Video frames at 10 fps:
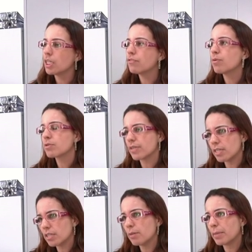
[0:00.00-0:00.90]
E vamos
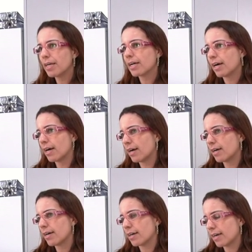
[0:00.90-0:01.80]
fazer também a,
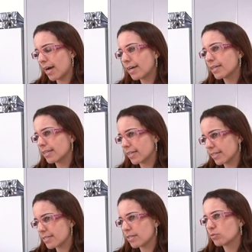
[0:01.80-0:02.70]
a, a carga e a
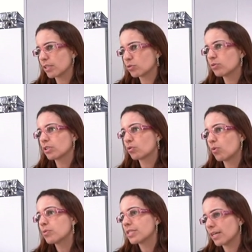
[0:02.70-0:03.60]
lacração das urnas
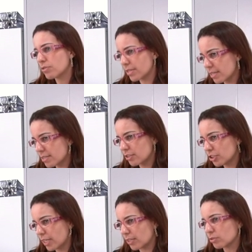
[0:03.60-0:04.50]
com os dados dados desses
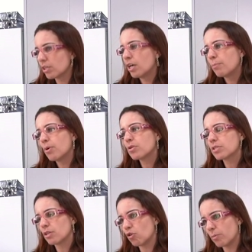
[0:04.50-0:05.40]
candidatos.
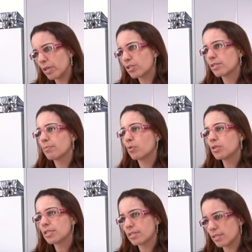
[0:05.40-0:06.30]
Posteriormente,
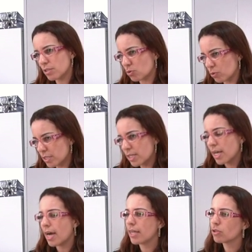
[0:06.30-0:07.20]
depois das decisões,
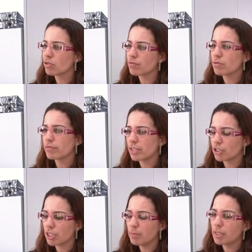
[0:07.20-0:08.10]
aí que nós vamos ver
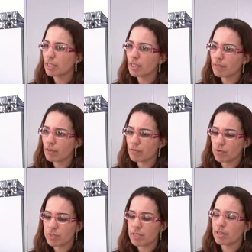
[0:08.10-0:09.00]
de que maneira que
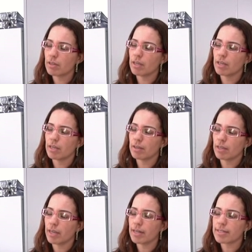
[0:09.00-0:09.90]
vão ser
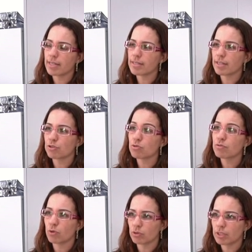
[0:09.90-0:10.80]
é, realizadas a questão
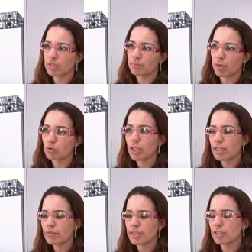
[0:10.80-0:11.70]
dos votos, né? Para onde
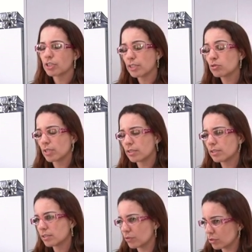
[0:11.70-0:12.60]
é que vai ser
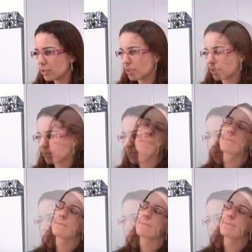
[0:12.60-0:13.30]
direcionado esses votos aí.